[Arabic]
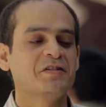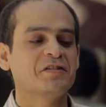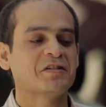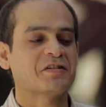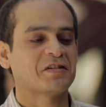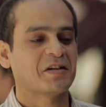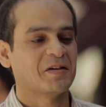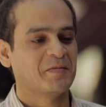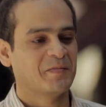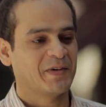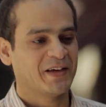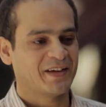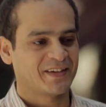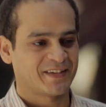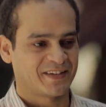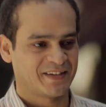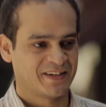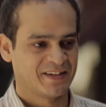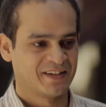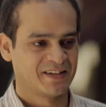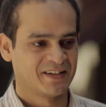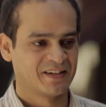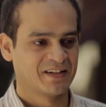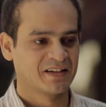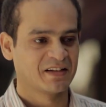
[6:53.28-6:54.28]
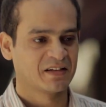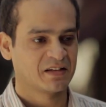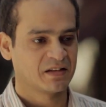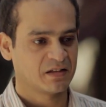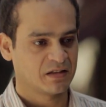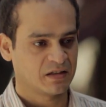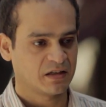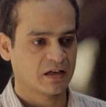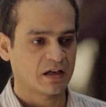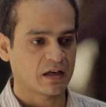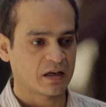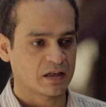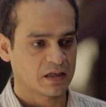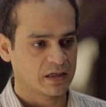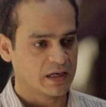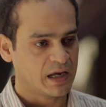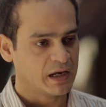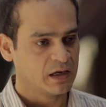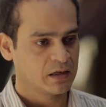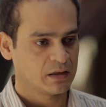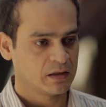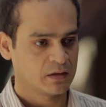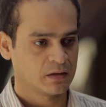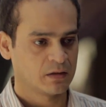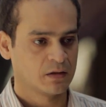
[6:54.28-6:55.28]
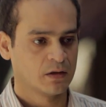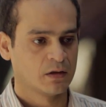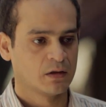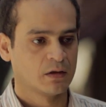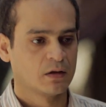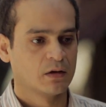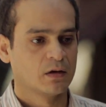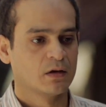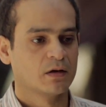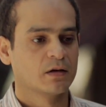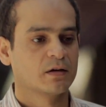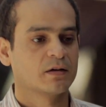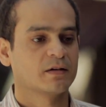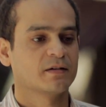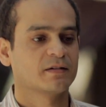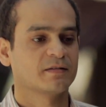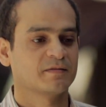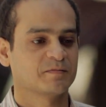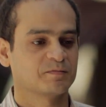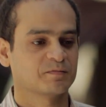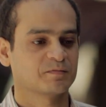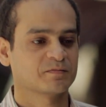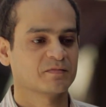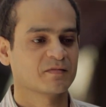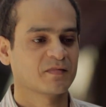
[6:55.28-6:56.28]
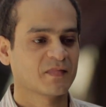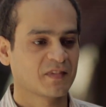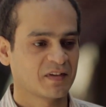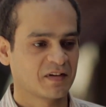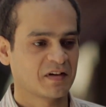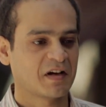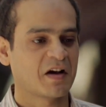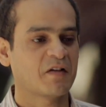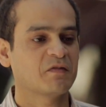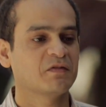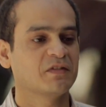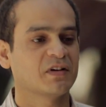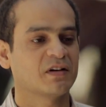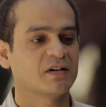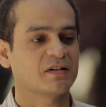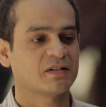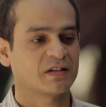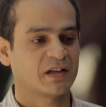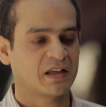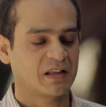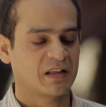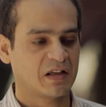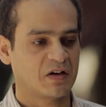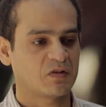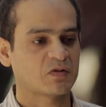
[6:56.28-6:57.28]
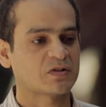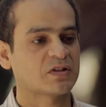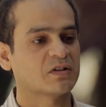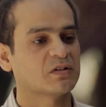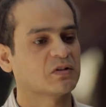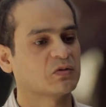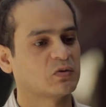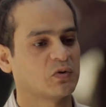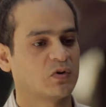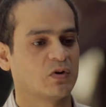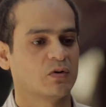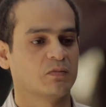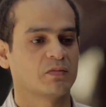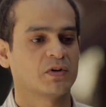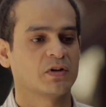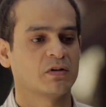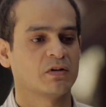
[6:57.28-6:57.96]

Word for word: يا شيماء انا نحلة هفضل جدع قصادك طول عمري